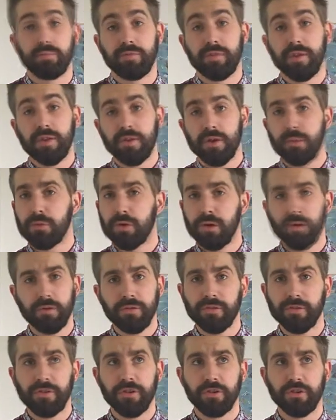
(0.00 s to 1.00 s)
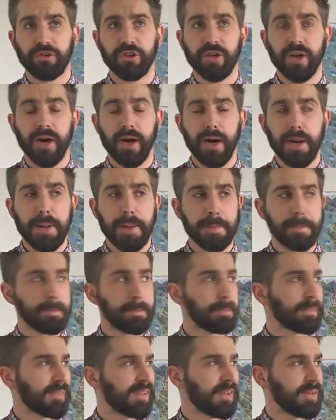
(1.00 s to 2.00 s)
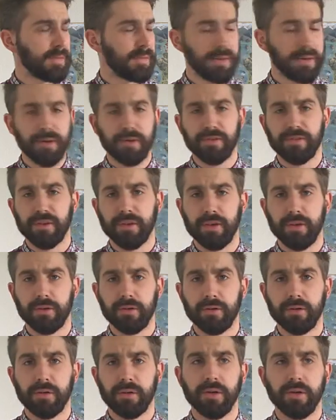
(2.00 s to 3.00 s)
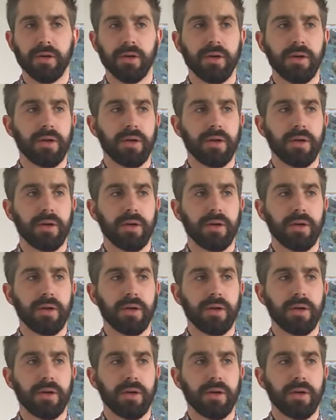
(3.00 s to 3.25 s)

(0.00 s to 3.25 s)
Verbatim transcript: des Tom Clancy en général, des Ghost Recon,